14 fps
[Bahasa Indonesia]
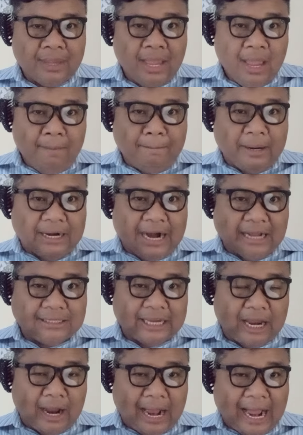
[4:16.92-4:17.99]
Pernah
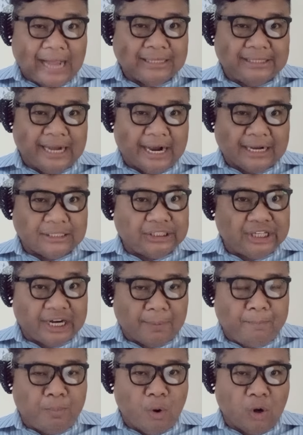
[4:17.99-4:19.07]
saya ajak ke
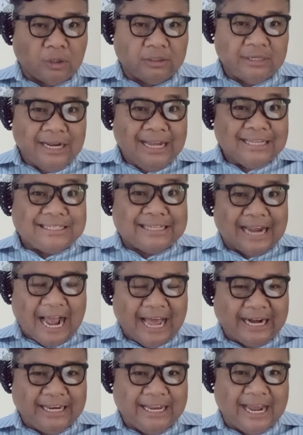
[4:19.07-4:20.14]
Cirebon
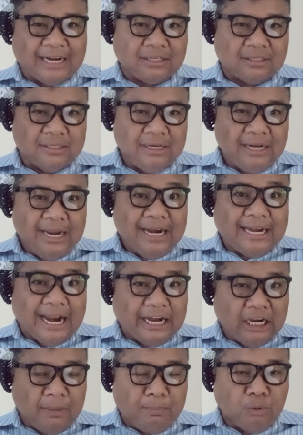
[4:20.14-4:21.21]
seharian dan
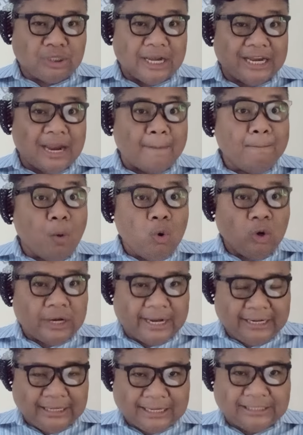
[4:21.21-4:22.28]
ibu saya mungkin
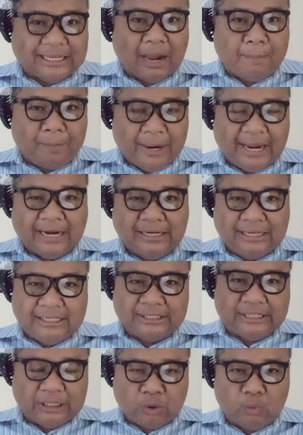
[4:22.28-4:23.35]
kecapean di
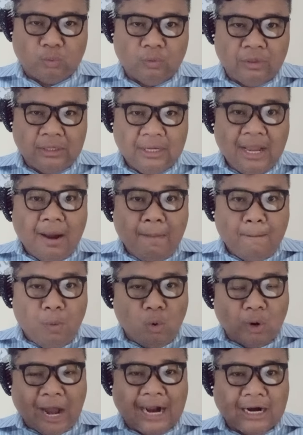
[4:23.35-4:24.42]
situ.
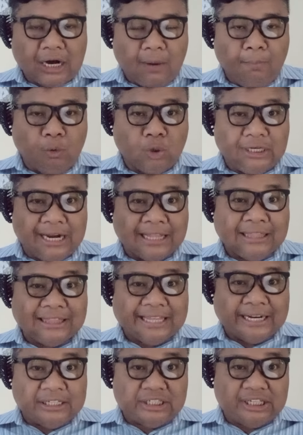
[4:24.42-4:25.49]
Pulang kemudian
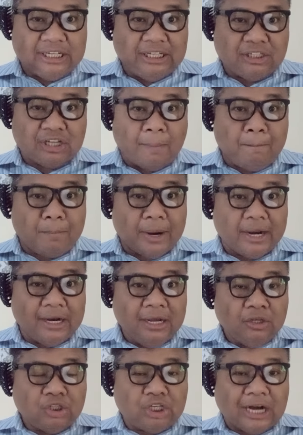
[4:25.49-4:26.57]
tensi sampai
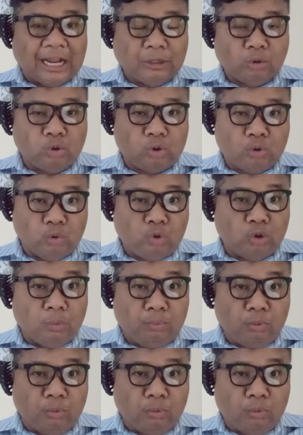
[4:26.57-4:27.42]
170